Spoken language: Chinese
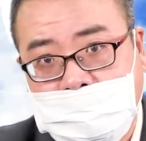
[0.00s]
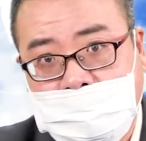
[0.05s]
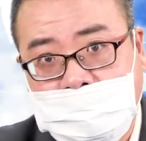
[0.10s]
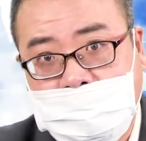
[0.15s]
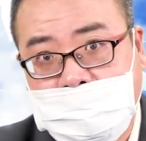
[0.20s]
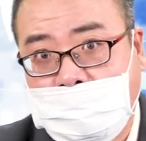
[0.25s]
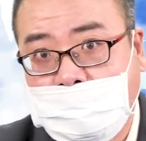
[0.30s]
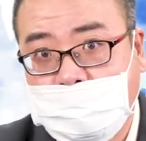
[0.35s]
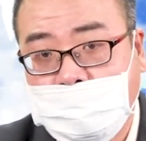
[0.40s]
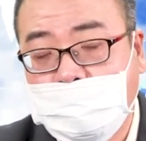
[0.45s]

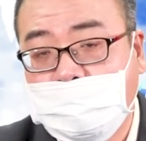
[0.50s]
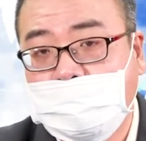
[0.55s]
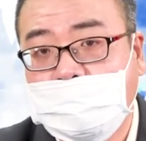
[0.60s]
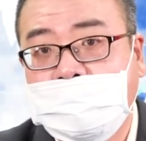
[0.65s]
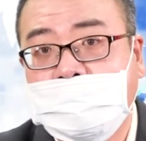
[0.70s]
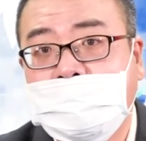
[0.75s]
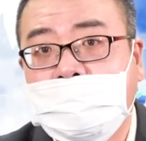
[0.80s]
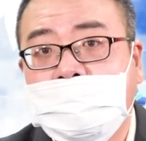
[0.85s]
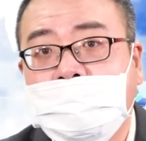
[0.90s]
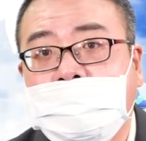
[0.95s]
狡兔
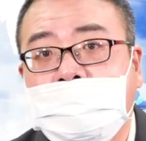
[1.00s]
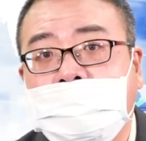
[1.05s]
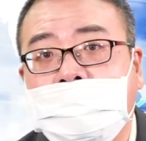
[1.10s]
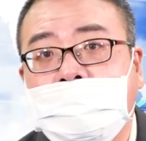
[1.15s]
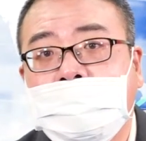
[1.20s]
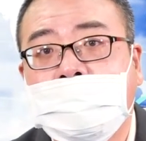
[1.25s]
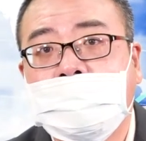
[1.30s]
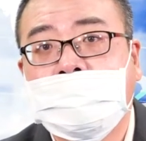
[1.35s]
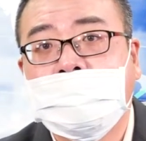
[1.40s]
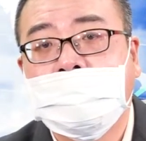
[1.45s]
死，
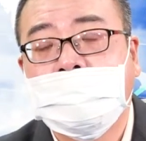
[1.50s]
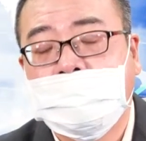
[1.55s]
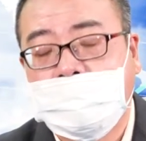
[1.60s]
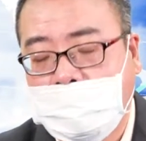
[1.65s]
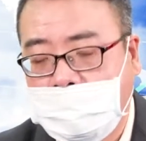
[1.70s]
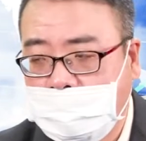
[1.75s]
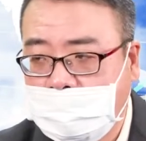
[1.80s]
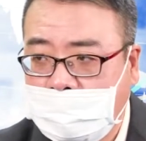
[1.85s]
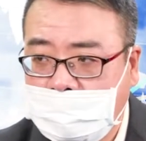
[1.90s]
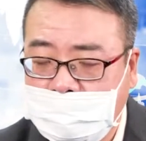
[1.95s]

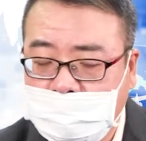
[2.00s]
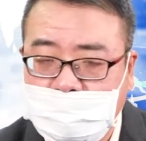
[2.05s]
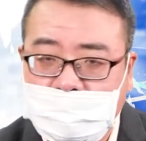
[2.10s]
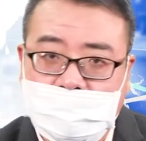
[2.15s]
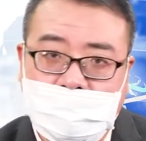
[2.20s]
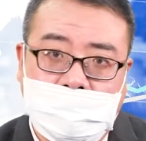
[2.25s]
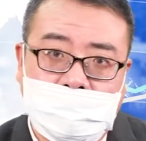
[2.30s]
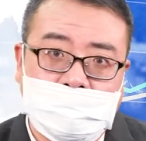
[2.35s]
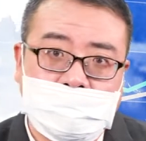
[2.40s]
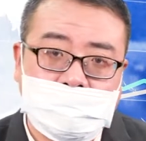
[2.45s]
啊，应该这么
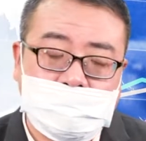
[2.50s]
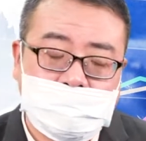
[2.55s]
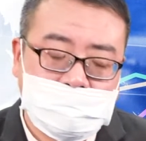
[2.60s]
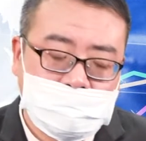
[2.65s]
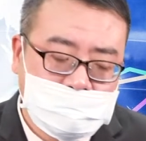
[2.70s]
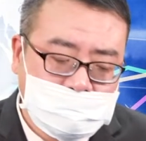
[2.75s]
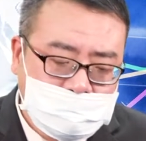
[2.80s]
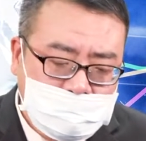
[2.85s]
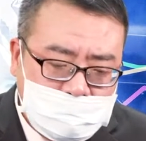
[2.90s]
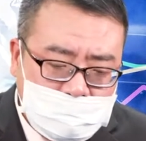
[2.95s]
讲，
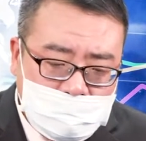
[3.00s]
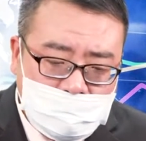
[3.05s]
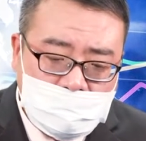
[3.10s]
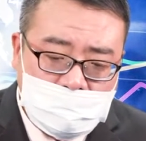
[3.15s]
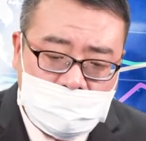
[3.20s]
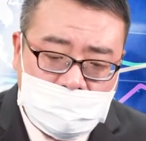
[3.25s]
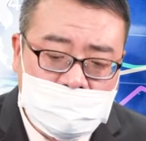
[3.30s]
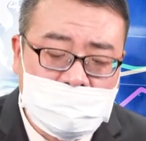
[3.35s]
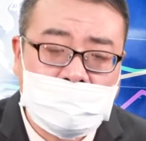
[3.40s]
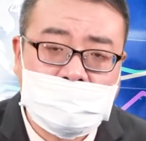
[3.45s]

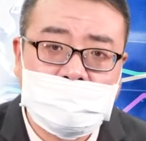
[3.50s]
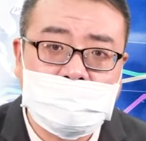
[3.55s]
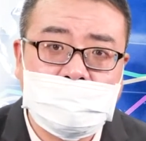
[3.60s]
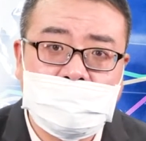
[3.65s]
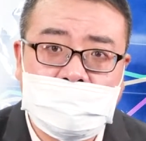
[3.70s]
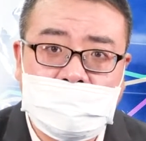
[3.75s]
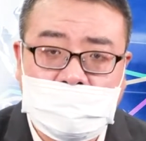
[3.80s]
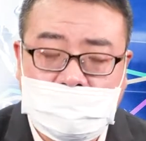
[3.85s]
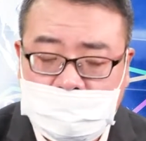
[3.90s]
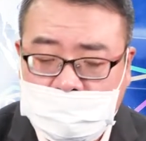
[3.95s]
应该这么
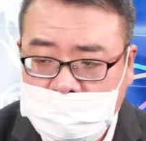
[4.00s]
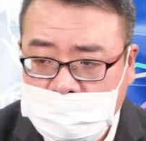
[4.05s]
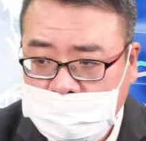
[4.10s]
讲。